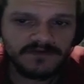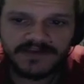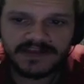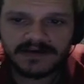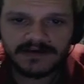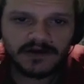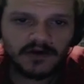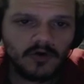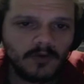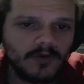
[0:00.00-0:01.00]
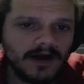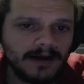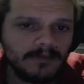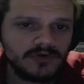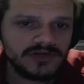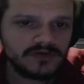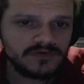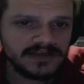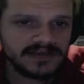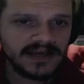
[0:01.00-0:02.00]
vida como acabou de
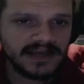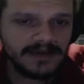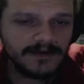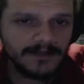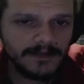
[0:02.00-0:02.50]
acontecer aqui,